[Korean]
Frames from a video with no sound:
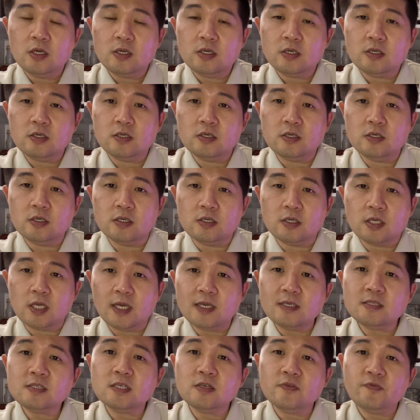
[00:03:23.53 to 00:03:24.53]
그
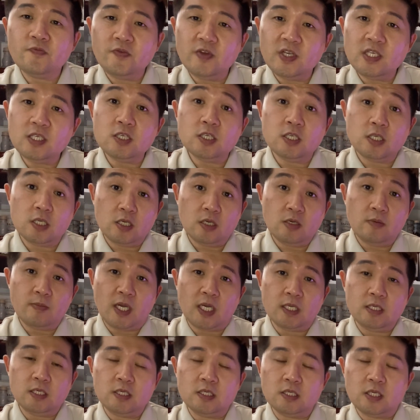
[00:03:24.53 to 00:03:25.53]
캐스크 피니싱이
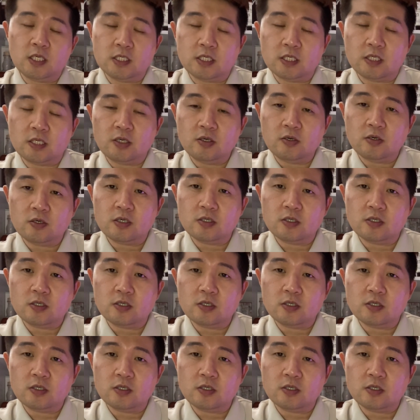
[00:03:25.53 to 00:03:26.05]
많이 되잖아요.